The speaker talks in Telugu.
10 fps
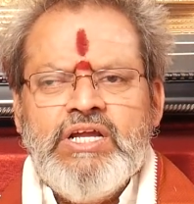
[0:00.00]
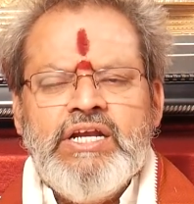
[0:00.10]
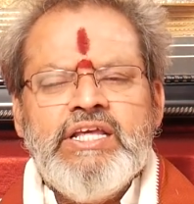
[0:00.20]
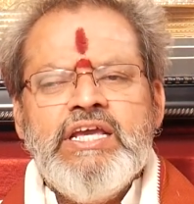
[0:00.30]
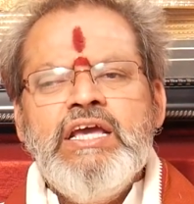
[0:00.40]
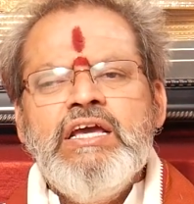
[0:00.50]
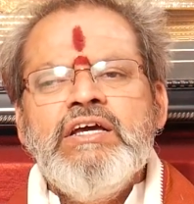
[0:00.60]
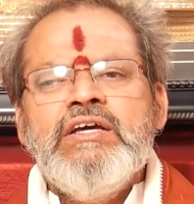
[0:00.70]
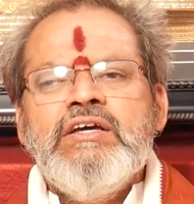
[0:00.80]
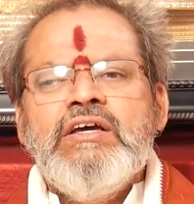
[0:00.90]
అంటే
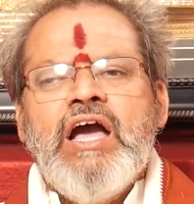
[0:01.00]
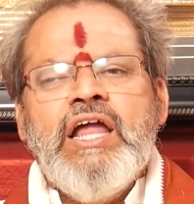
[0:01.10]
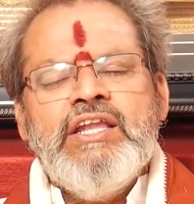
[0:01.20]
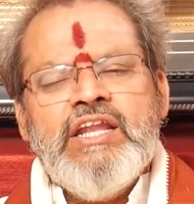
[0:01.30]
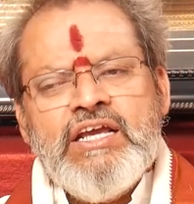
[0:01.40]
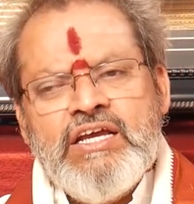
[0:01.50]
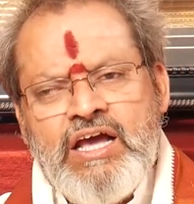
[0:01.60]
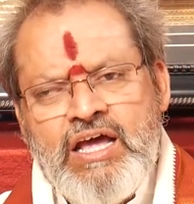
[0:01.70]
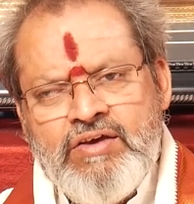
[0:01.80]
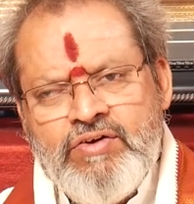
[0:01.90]
అన్ని
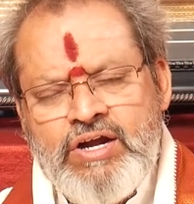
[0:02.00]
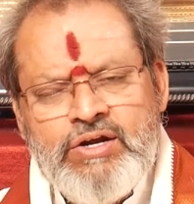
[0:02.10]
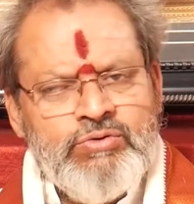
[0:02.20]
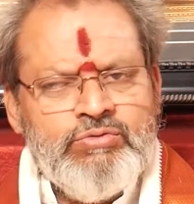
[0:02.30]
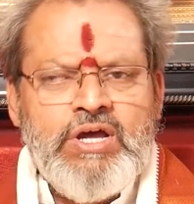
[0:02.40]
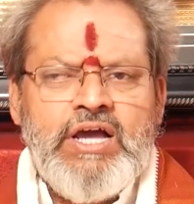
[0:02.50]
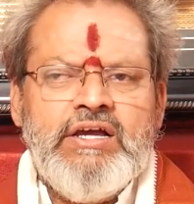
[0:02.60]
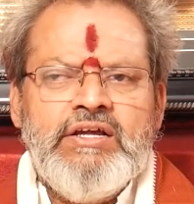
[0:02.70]
రంగాల వాళ్ళు కూడా